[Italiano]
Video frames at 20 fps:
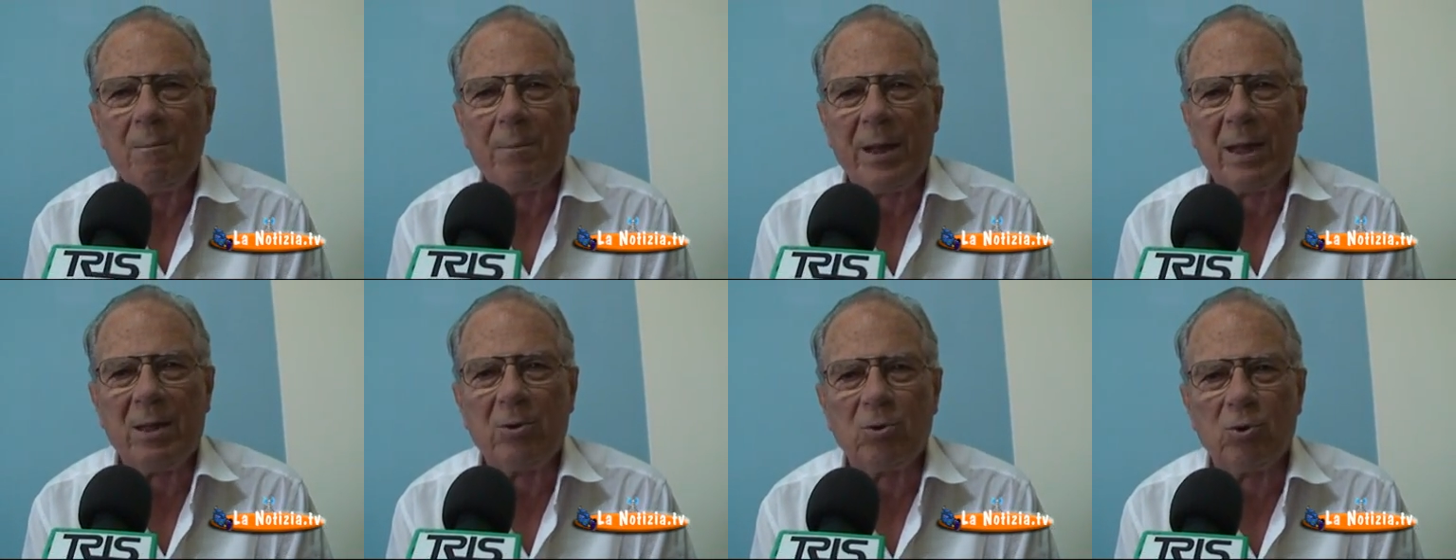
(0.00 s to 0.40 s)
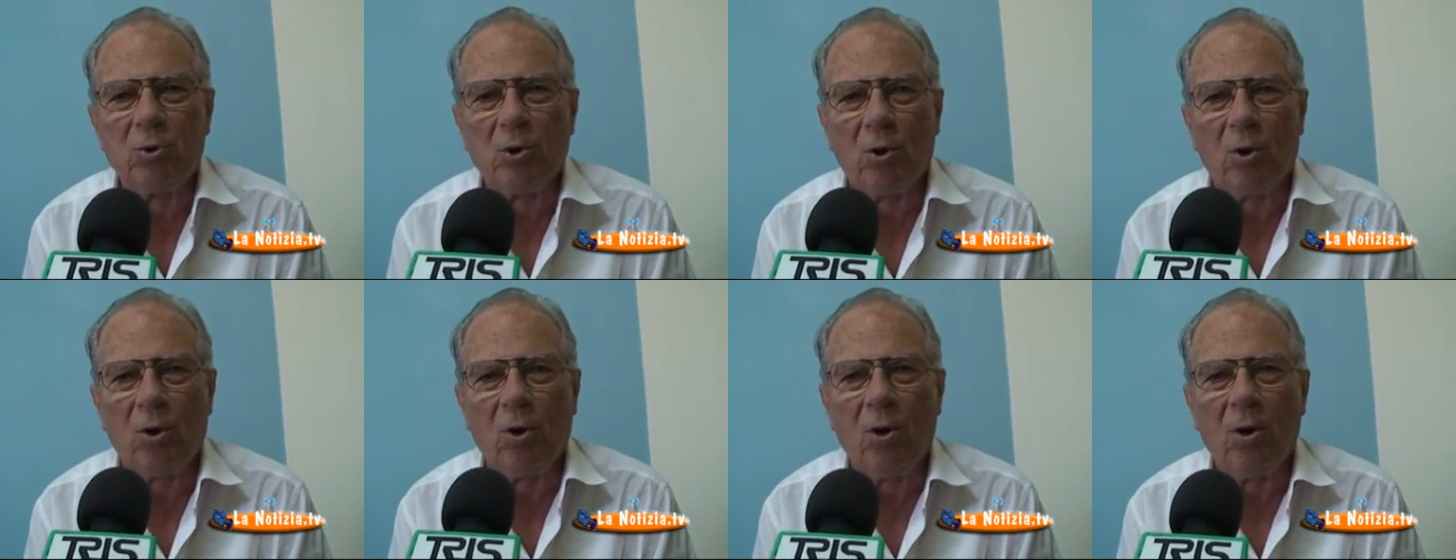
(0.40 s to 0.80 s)

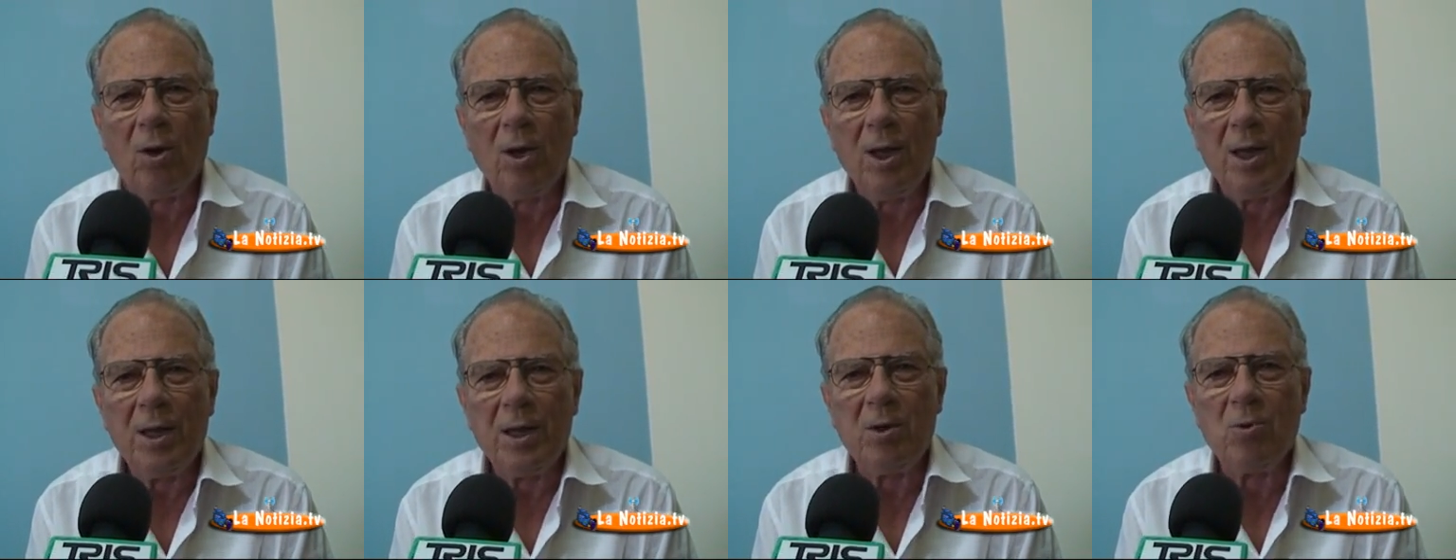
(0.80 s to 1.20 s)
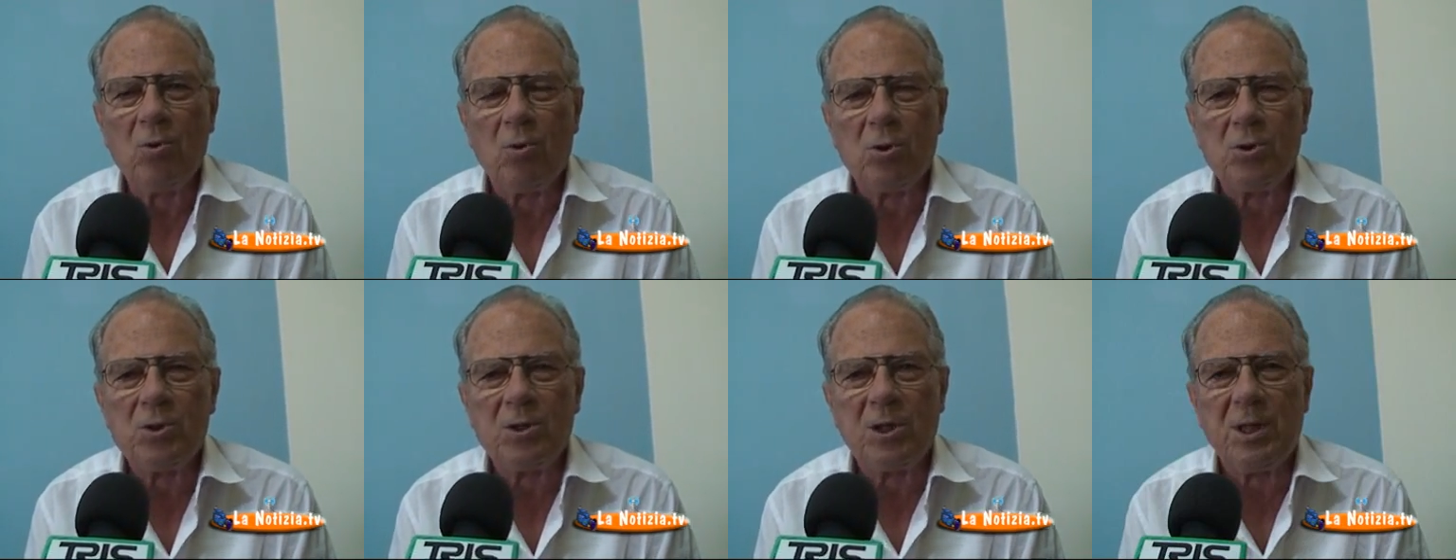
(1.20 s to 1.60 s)
prendano
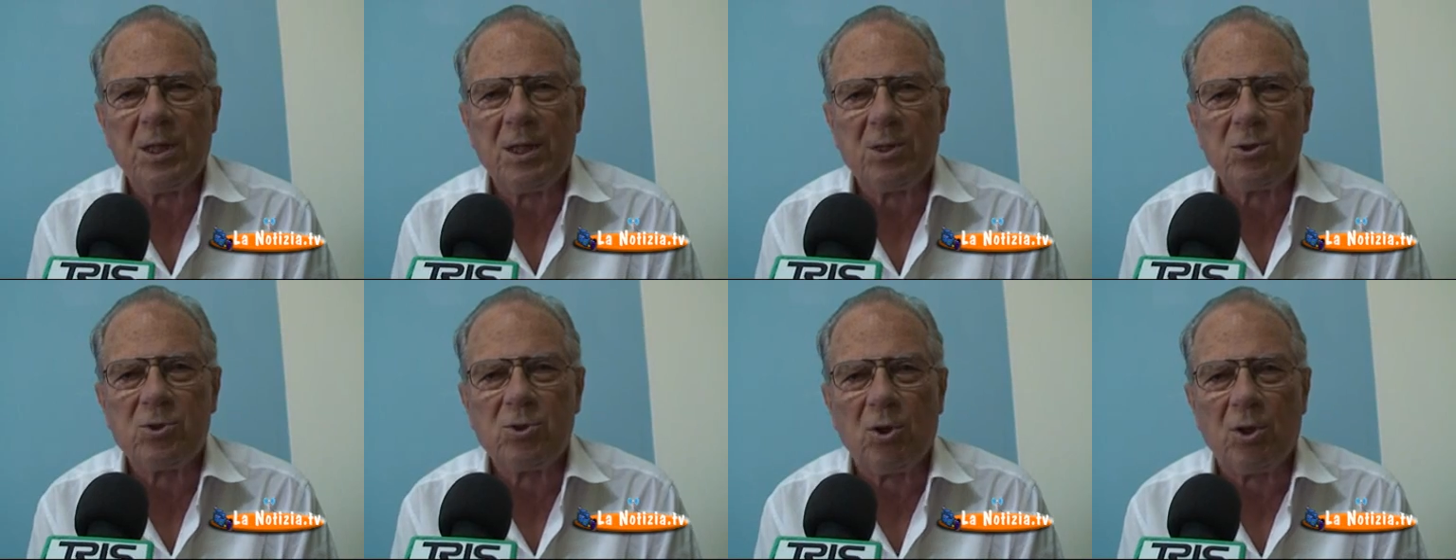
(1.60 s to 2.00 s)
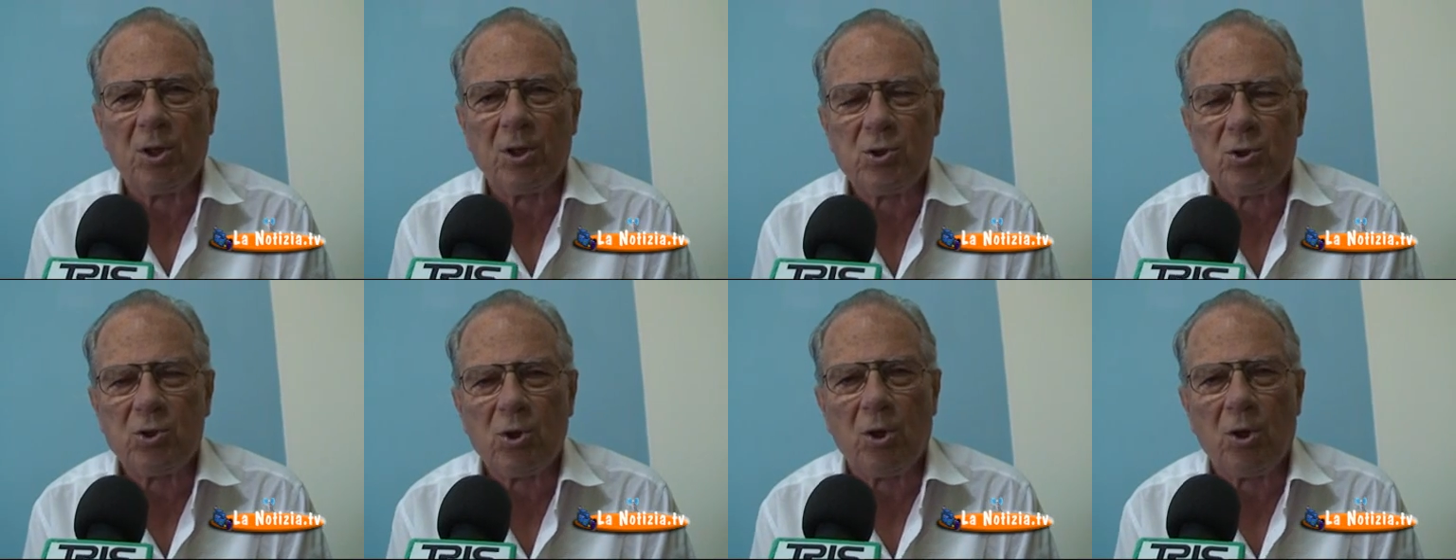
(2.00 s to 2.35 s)
in considerazione